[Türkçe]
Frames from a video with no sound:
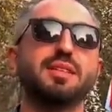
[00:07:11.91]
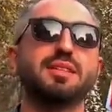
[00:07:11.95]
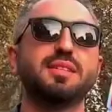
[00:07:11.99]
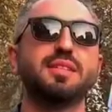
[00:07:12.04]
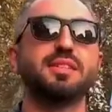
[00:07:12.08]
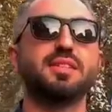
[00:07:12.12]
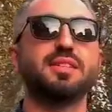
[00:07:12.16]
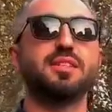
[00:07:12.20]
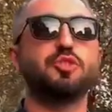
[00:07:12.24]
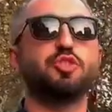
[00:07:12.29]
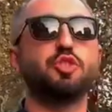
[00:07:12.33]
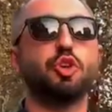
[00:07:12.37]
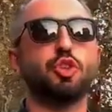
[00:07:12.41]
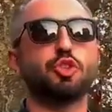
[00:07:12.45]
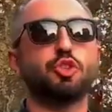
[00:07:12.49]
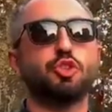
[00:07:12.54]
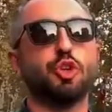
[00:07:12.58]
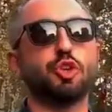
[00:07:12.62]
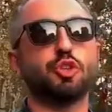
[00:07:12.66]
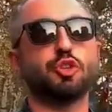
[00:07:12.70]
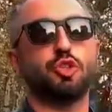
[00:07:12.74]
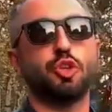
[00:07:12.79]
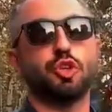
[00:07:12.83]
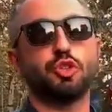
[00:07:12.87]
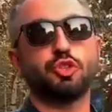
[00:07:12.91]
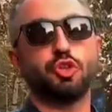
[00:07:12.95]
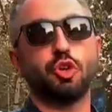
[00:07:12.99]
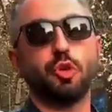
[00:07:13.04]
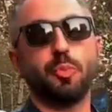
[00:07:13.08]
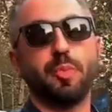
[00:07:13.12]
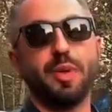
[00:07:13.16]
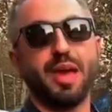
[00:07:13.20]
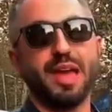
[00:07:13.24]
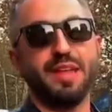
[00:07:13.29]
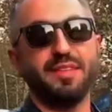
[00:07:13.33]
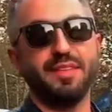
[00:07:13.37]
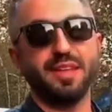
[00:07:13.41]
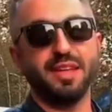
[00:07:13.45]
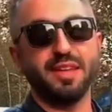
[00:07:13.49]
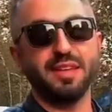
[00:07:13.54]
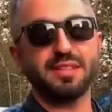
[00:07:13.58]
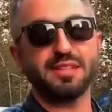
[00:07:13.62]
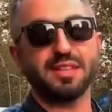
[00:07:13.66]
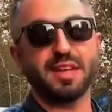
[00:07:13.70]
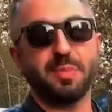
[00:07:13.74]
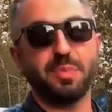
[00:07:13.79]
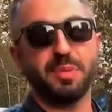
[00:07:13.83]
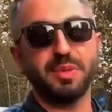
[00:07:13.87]
sizin çok çok çok çok
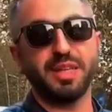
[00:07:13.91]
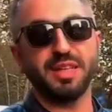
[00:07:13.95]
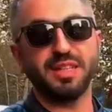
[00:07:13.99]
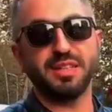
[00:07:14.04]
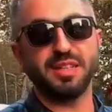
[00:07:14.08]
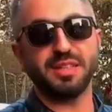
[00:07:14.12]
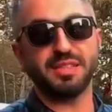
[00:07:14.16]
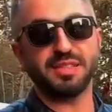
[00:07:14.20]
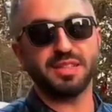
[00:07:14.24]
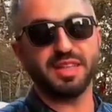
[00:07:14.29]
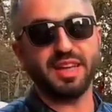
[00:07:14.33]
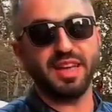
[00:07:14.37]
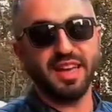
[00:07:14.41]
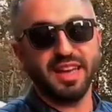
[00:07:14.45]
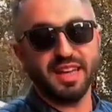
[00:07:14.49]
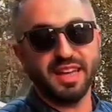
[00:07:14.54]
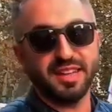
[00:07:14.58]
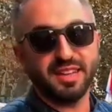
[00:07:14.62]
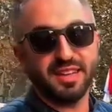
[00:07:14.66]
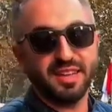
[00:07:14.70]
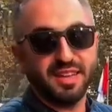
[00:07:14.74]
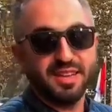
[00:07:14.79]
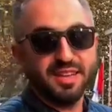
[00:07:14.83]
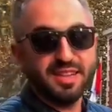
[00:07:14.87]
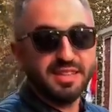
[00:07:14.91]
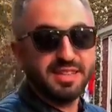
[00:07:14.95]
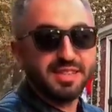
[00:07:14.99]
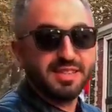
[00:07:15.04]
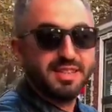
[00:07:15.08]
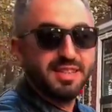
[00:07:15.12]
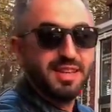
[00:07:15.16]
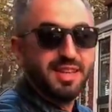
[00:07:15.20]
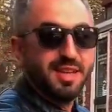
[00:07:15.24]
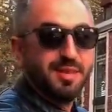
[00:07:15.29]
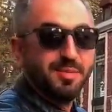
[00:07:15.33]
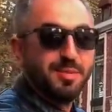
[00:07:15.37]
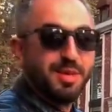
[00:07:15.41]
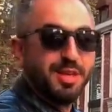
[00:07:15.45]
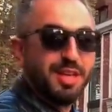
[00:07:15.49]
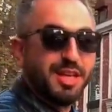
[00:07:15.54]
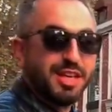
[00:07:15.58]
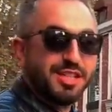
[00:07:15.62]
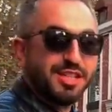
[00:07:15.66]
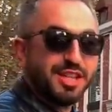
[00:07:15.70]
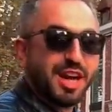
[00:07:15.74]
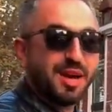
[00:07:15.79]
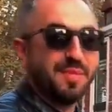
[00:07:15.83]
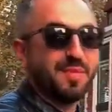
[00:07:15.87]
beğendiğiniz, kapılarında sıraya girdiğiniz
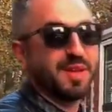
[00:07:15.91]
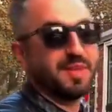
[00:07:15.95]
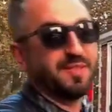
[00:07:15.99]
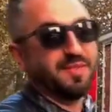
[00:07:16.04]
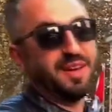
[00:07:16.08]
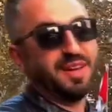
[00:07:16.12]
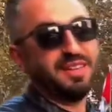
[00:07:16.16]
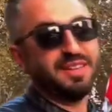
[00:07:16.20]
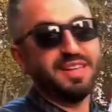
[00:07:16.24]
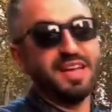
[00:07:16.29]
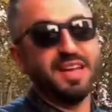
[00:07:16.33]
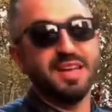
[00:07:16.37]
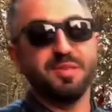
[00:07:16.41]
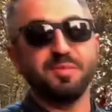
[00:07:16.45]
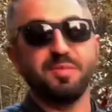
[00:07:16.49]
Midye Camet var.